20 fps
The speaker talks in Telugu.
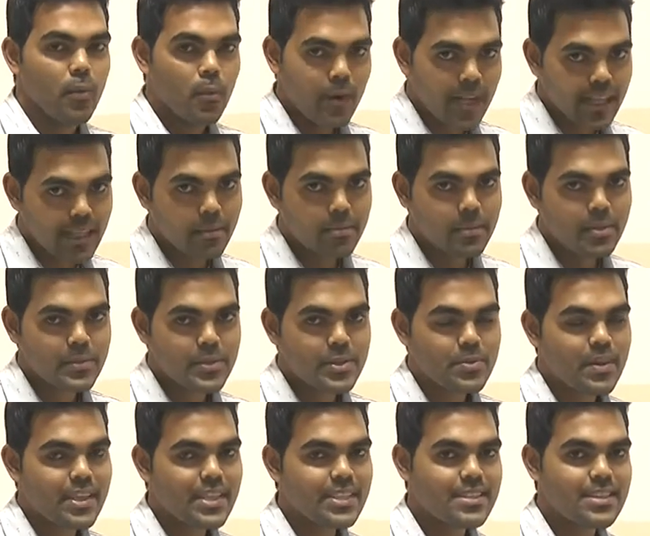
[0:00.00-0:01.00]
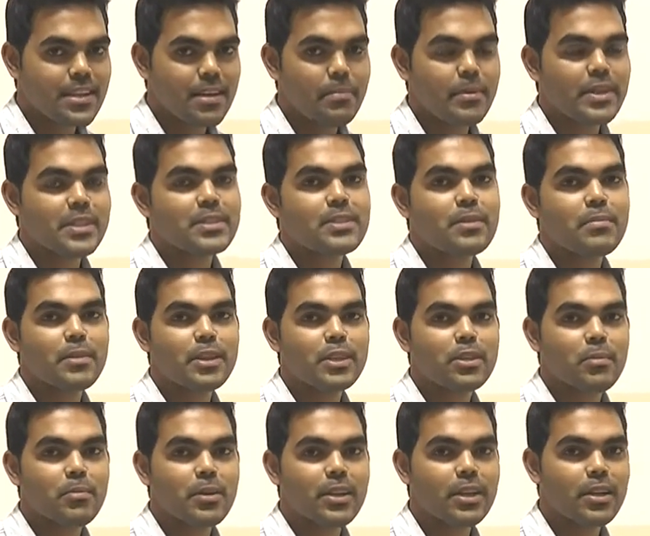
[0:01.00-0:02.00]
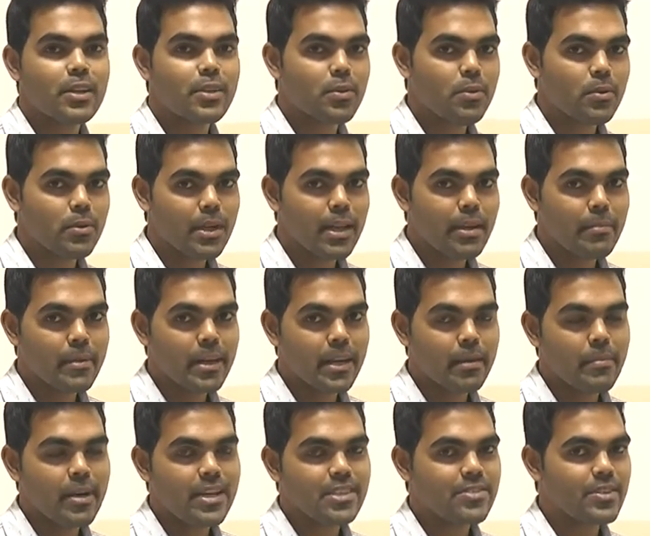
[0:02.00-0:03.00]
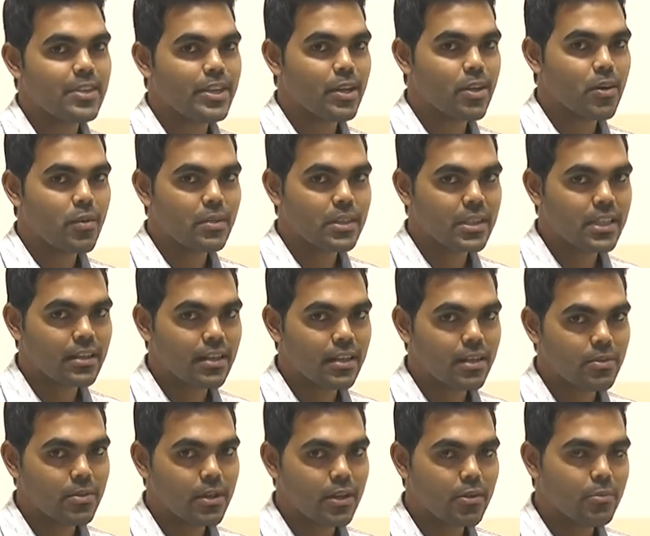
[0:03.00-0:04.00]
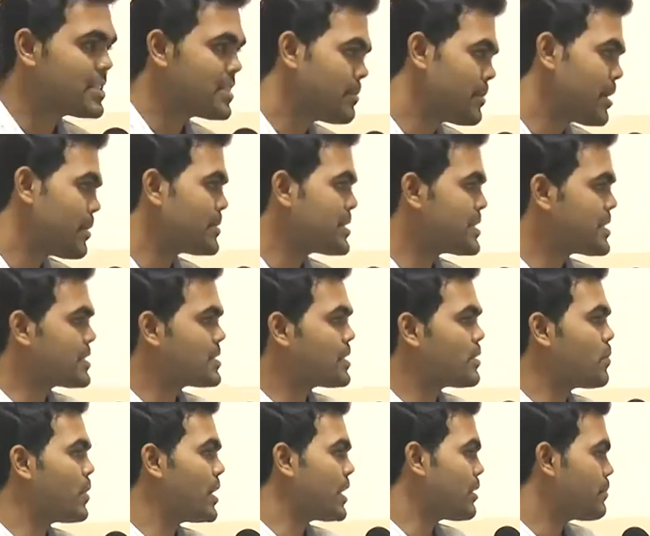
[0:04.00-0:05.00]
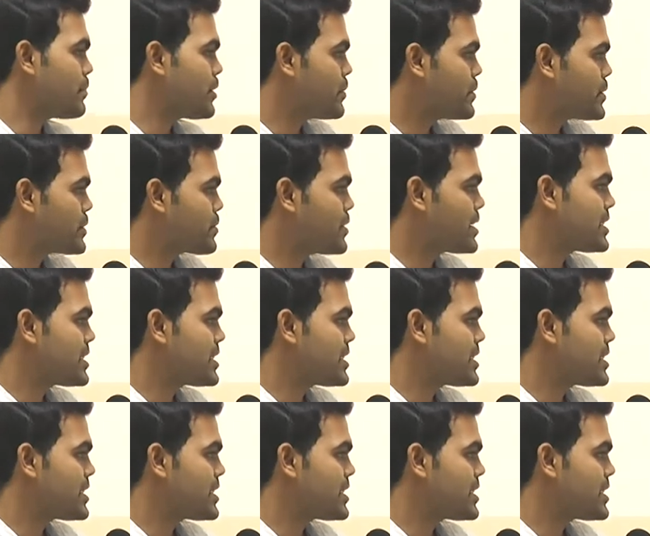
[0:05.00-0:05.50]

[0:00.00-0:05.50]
వెల్కమ్ టు విశ్వ డిజిటల్ ప్రస్తుతం మనతో పాటుగా రూరల్ ఎమ్మెల్యే బాజిరెడ్డి గోవర్ధన్ గారు ఉన్నారు నమస్తే సార్ వెల్కమ్ టు విశ్వ